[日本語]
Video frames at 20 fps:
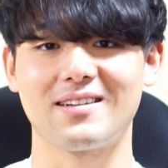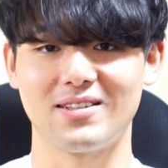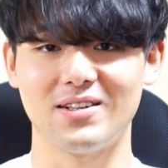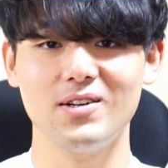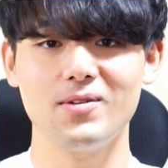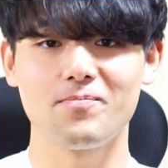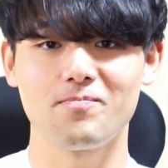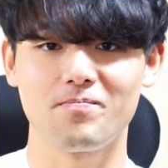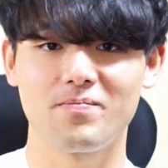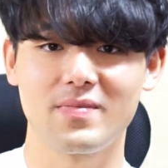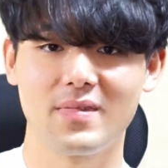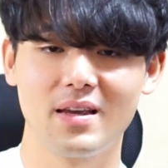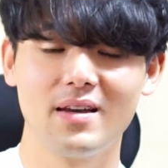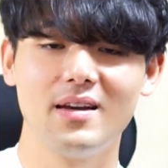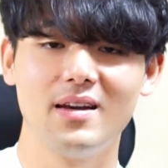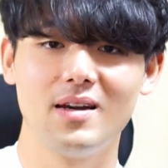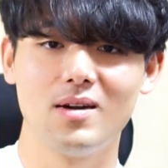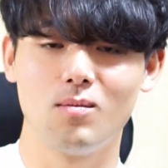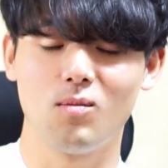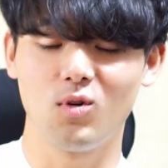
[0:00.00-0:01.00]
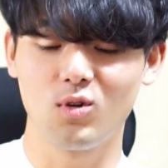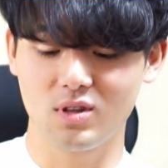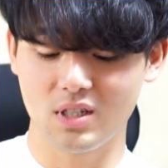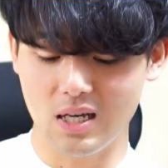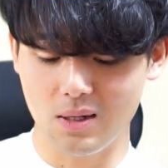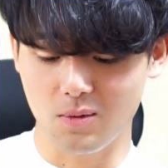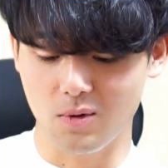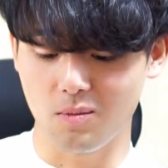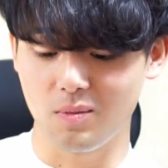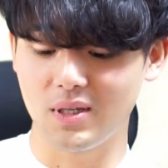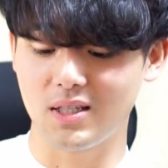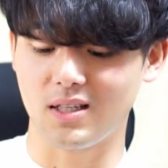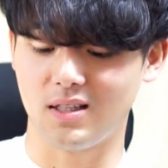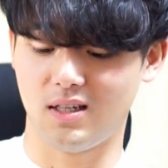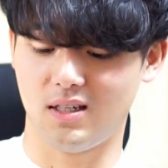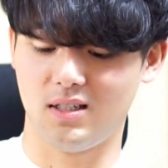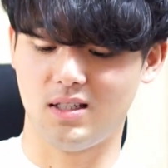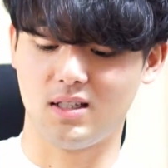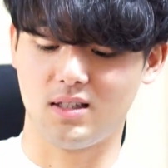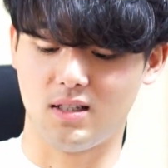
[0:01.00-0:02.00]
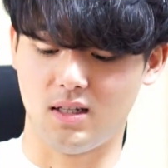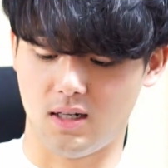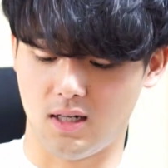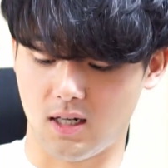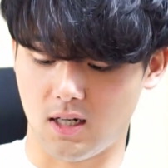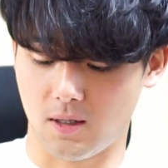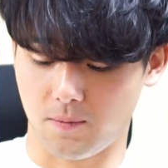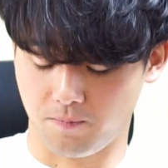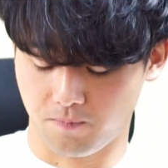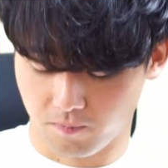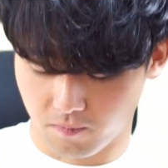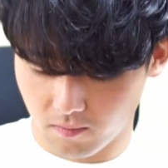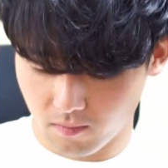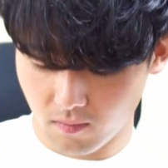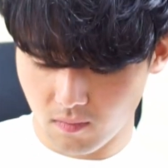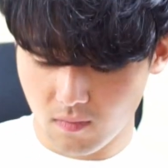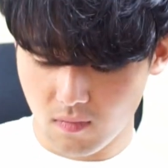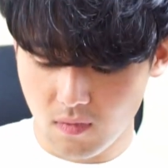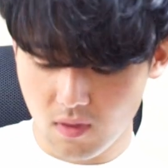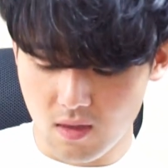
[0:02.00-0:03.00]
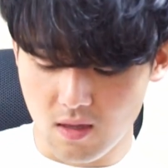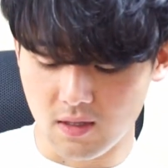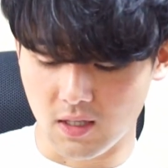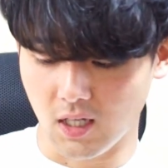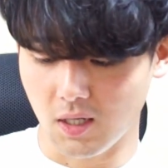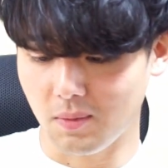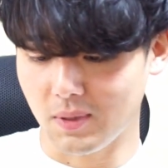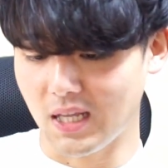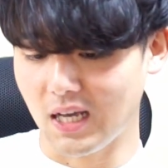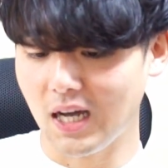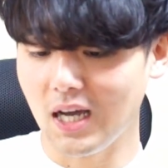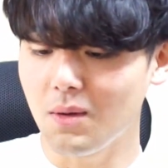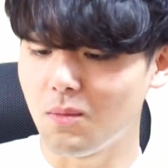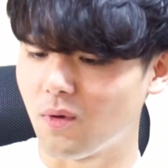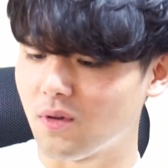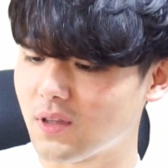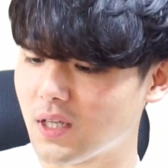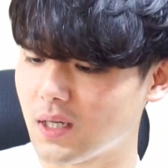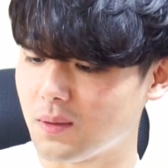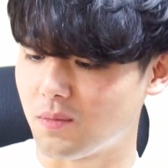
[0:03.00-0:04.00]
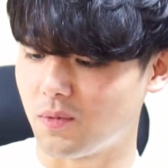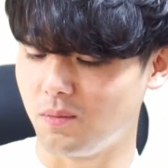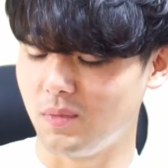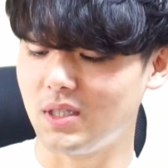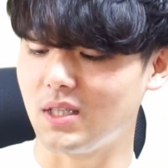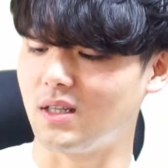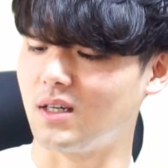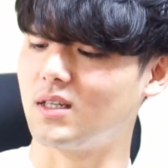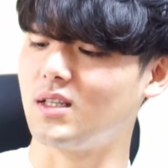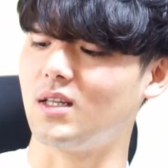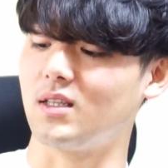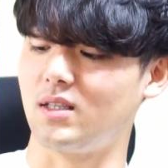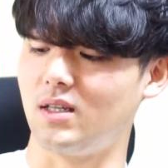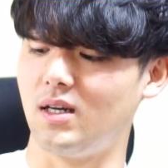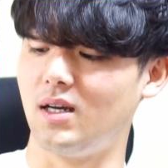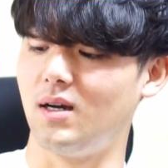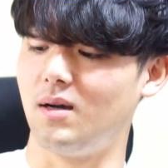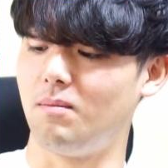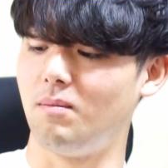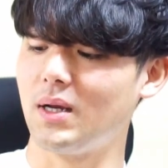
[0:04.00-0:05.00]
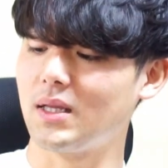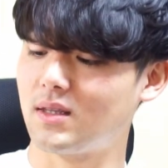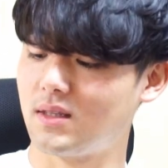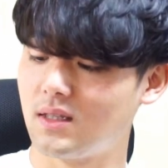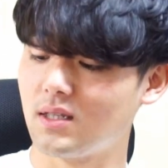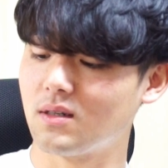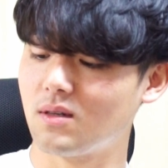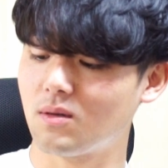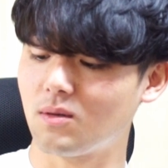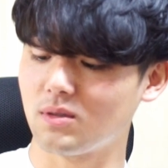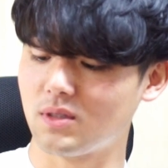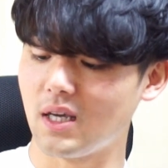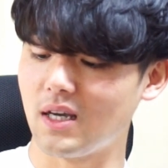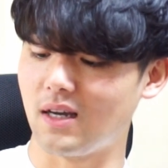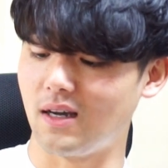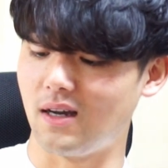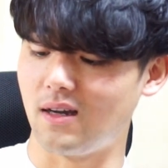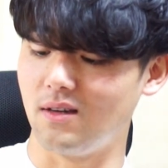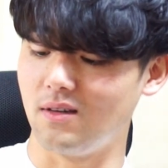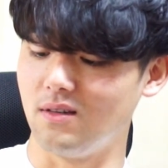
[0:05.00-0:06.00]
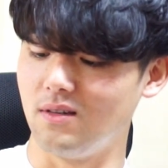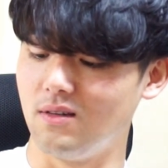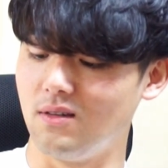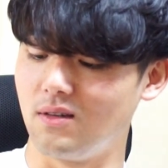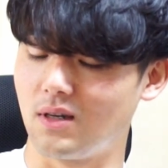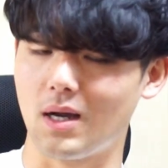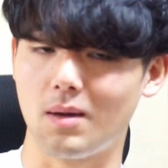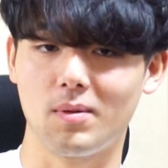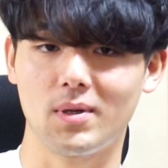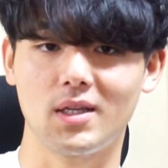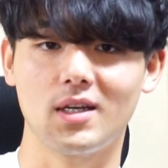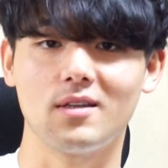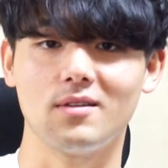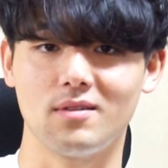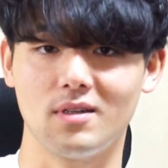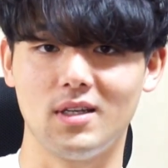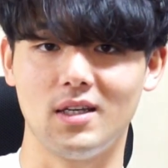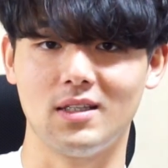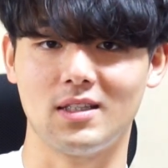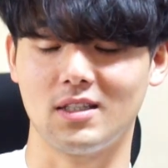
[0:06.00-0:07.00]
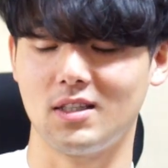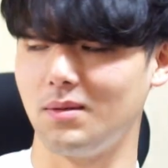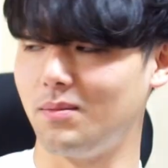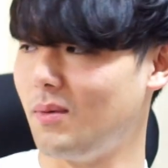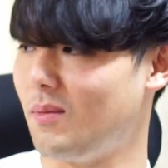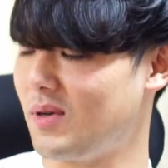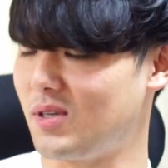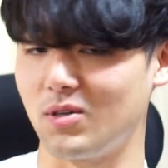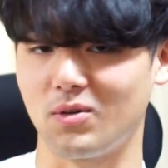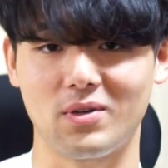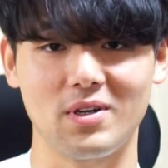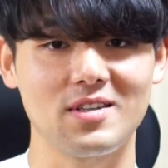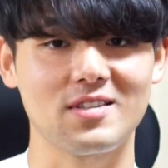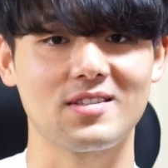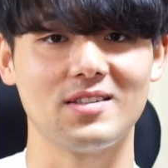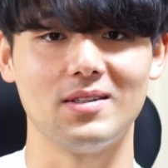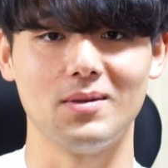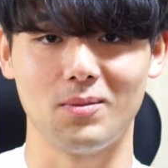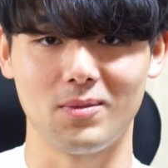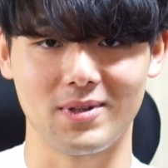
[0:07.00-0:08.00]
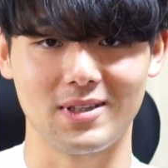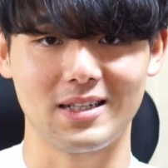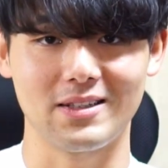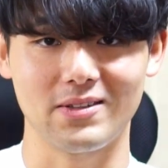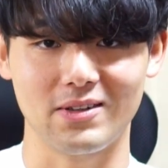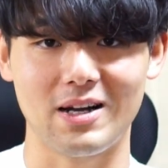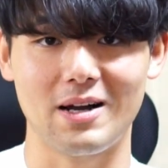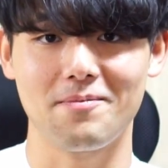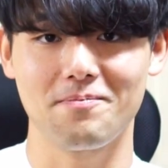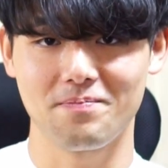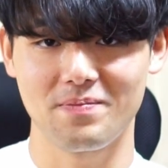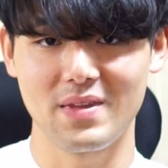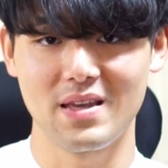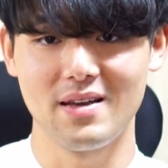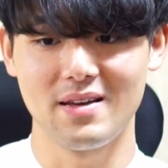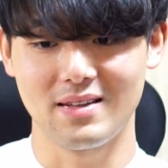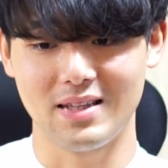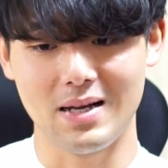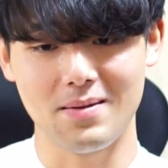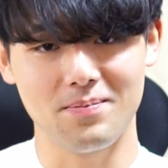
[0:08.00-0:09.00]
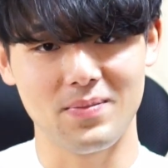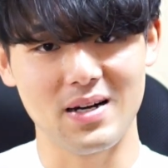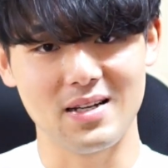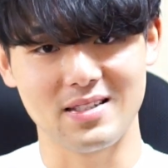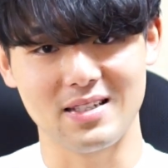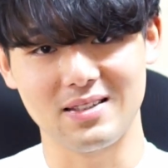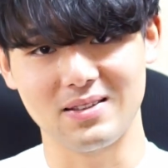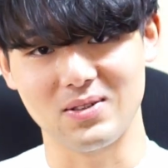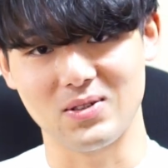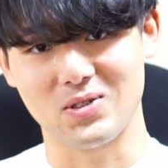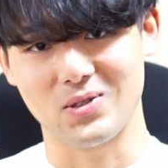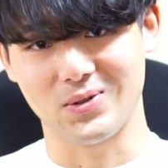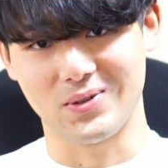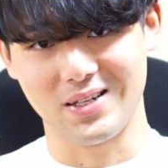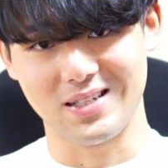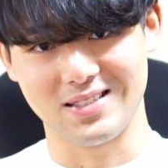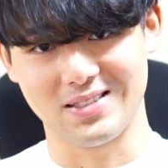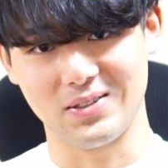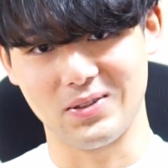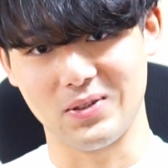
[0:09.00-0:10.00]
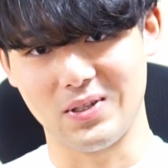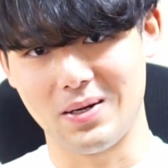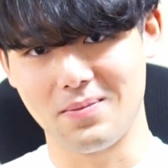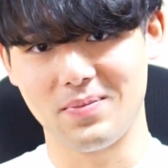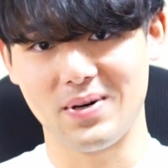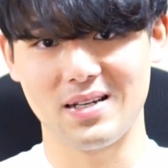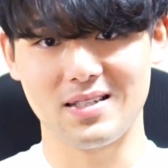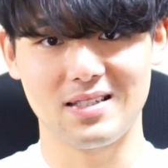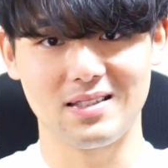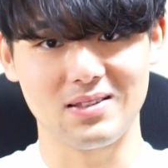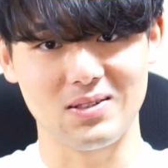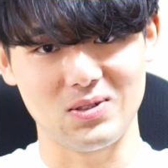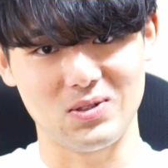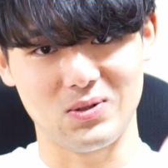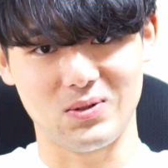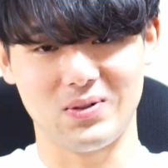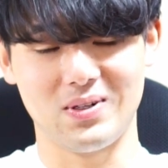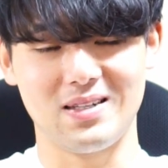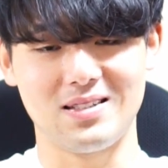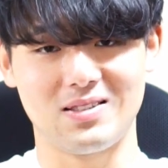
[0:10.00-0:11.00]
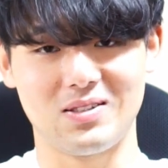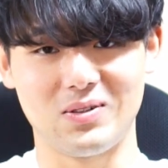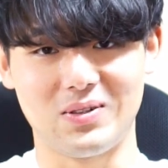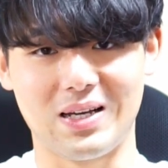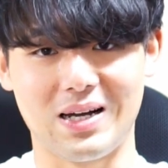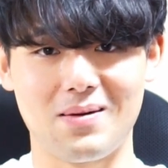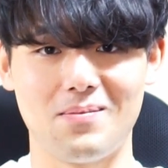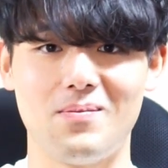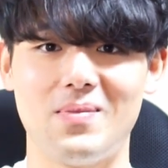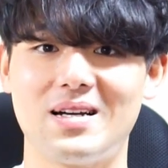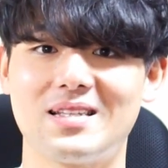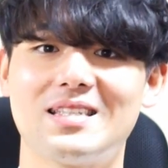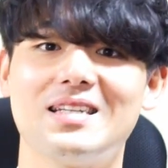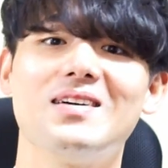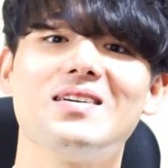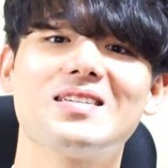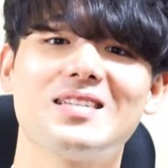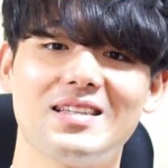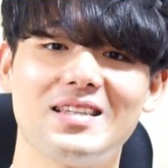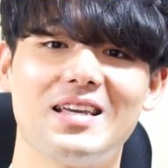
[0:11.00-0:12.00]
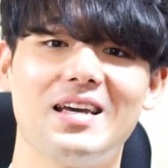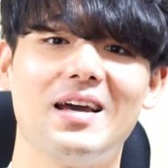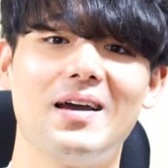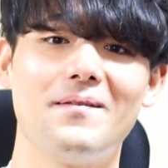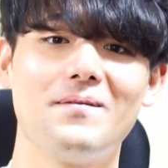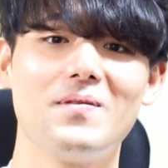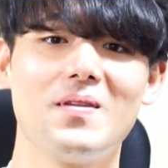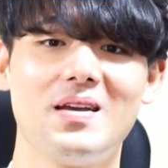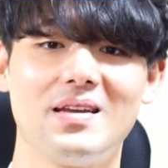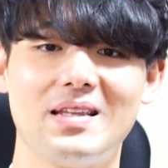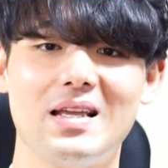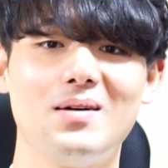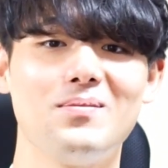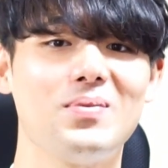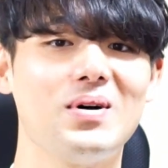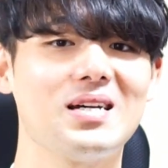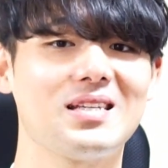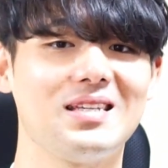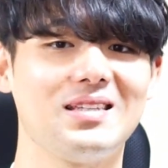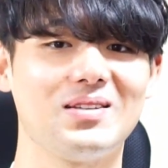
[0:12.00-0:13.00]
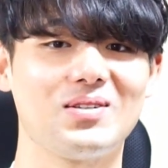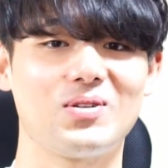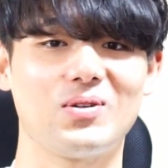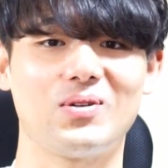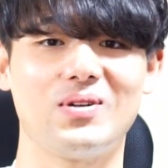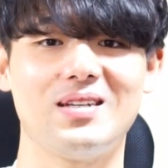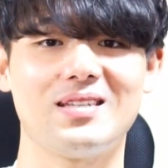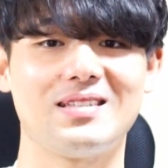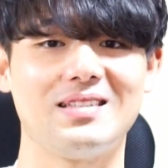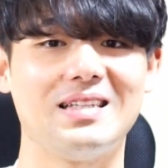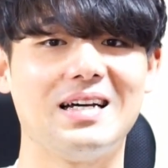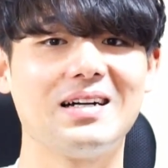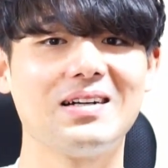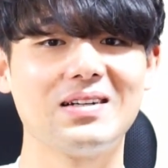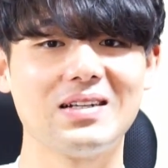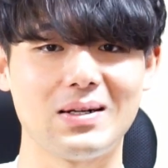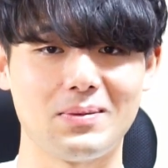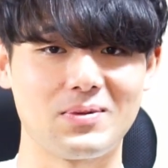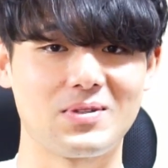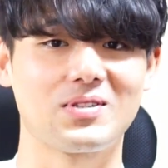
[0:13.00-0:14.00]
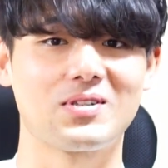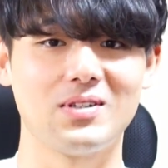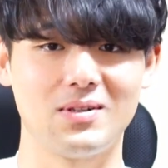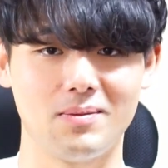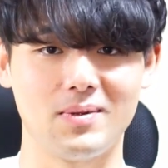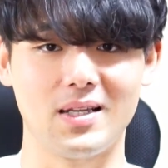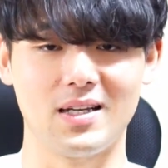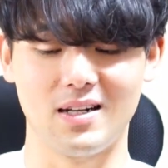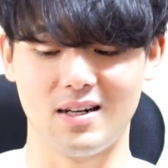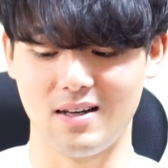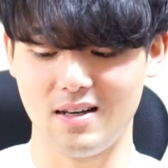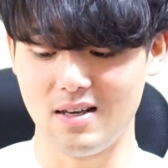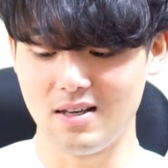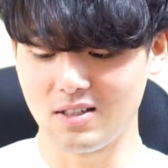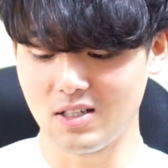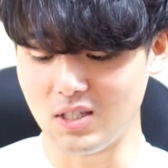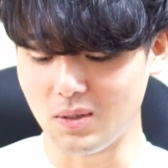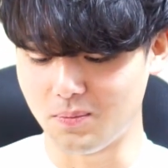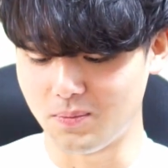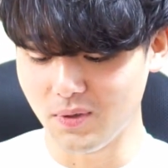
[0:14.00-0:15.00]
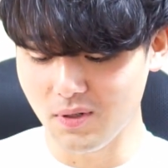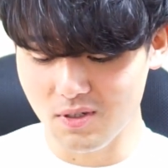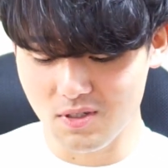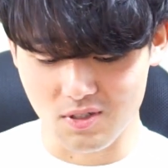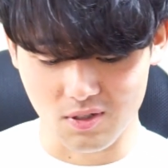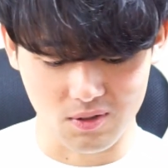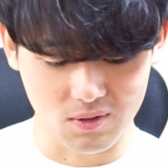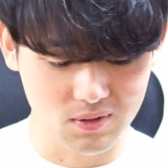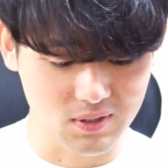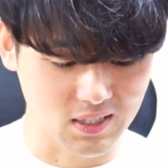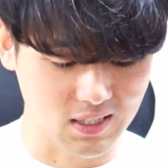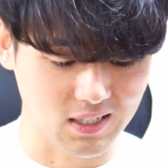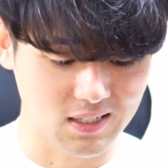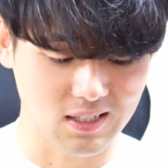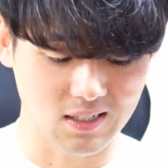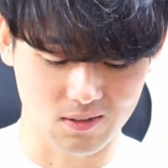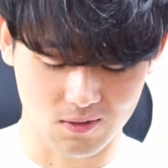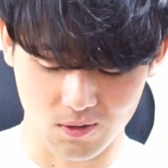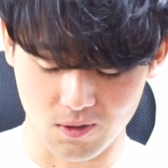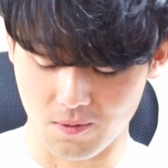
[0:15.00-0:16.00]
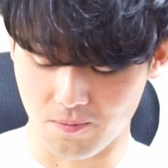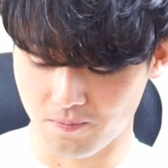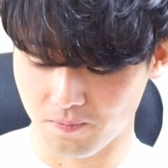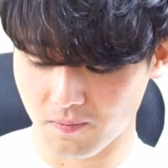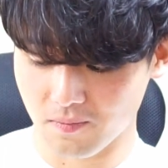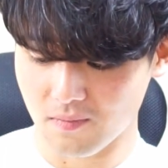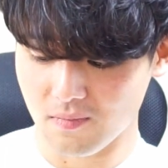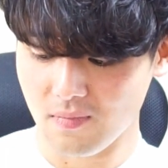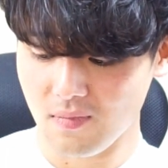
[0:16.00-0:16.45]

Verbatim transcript: 覚問題文見ただけだったら例えば長い問題文見ただけだったら全く答えが浮かばないのに例えばまあ食塩水の問題とか何パーセントの食塩水と何パーセントの食塩水をなんか混ぜ合わせて何パーセントの食塩水何グラム作るみたいなそれで文章読んだだけだと